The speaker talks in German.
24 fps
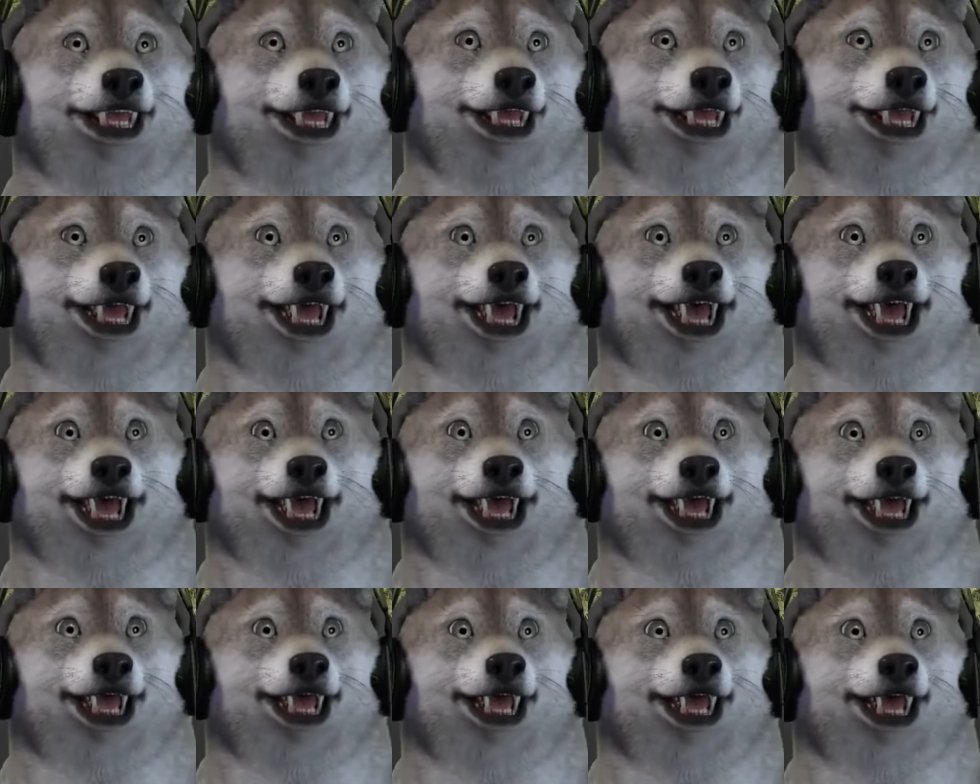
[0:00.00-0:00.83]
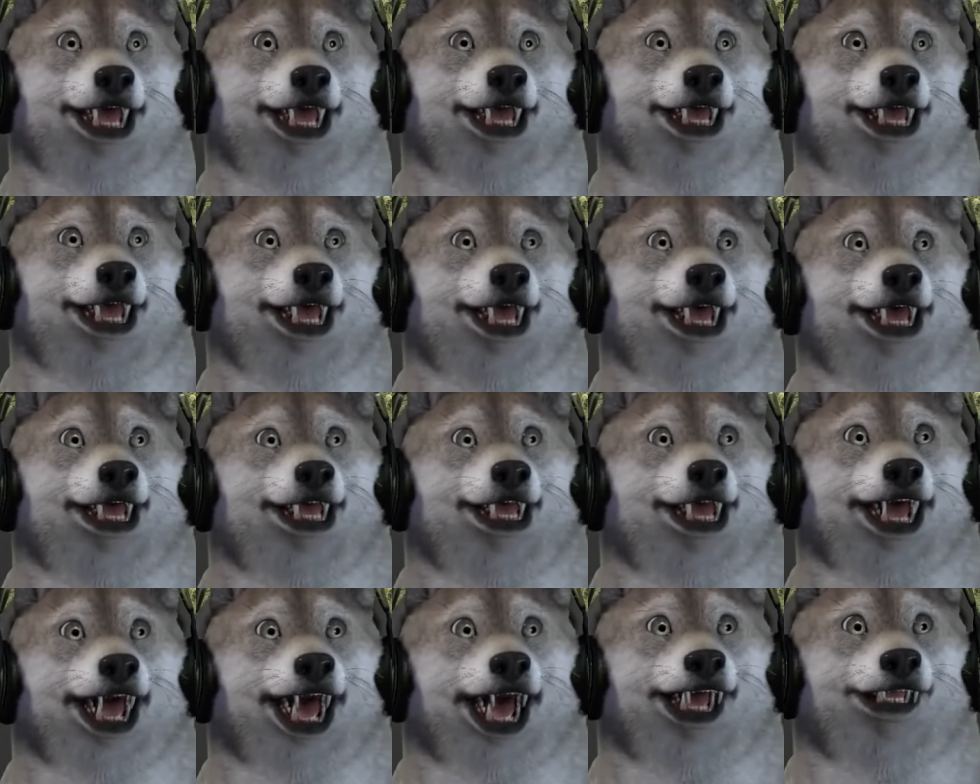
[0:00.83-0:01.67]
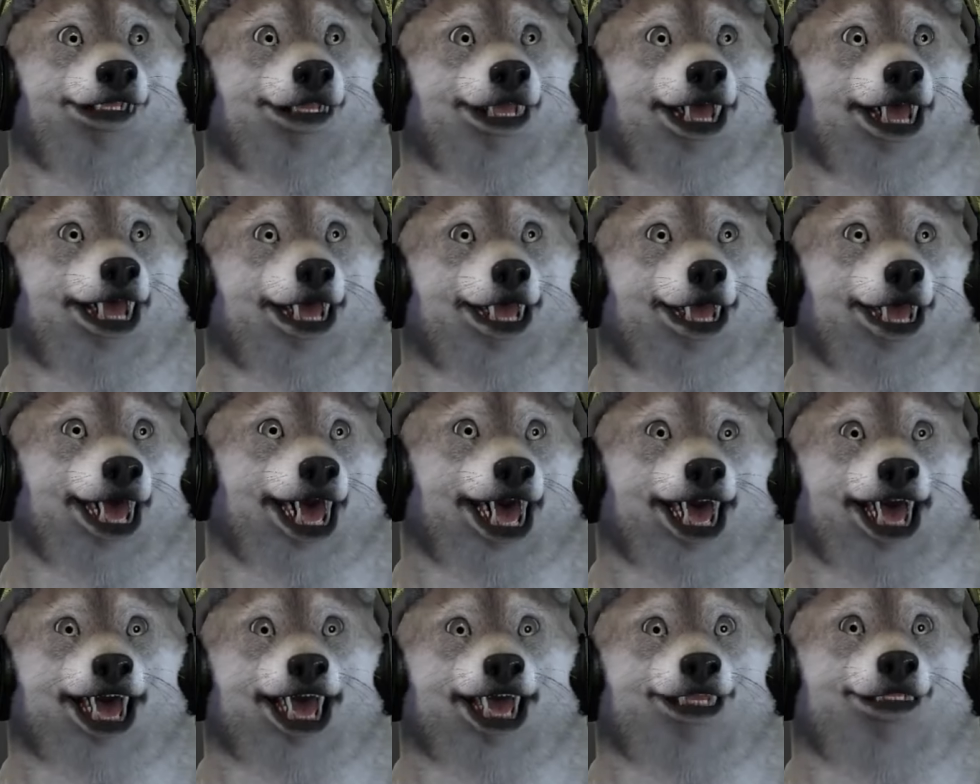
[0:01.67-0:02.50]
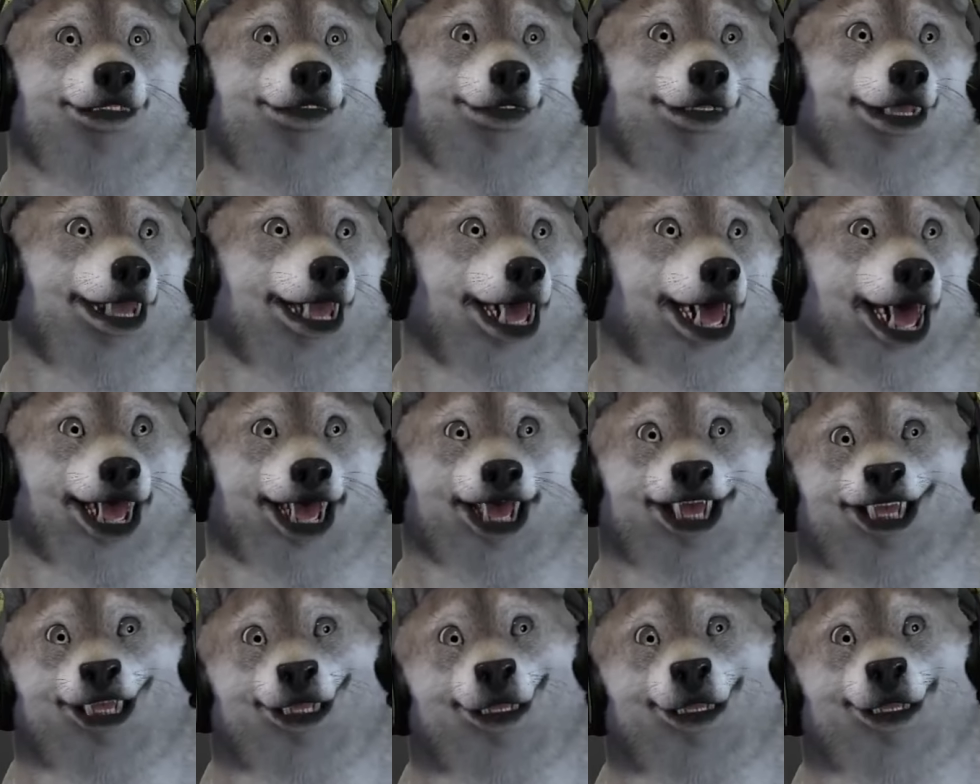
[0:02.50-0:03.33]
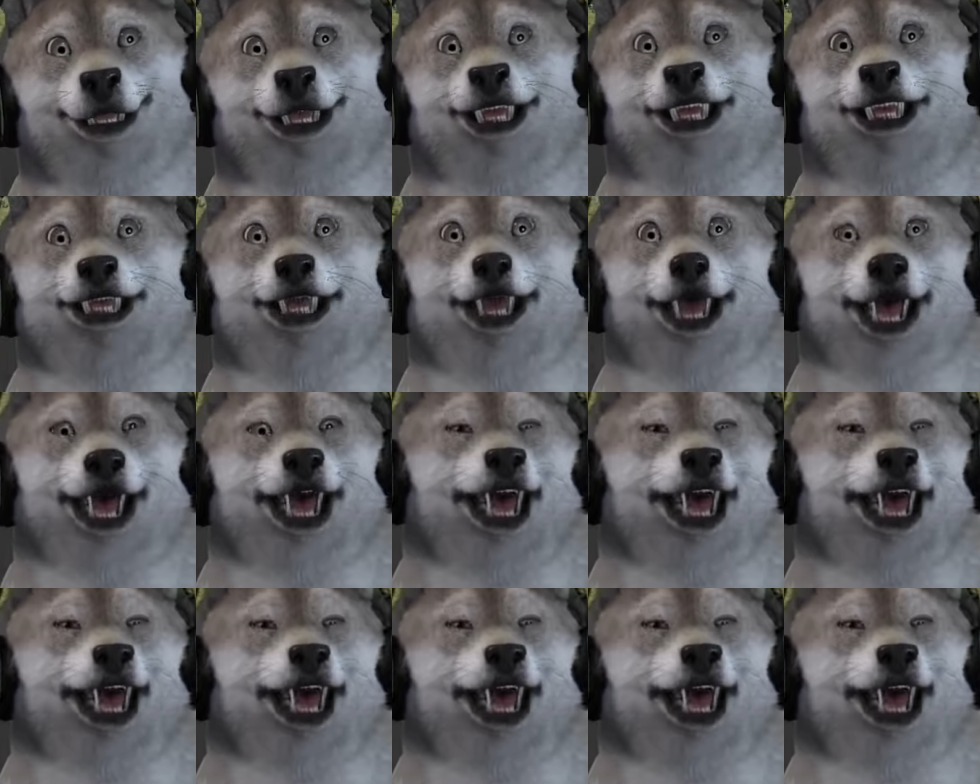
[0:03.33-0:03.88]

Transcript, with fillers: äh, das Spiel hostet, können 16 Leute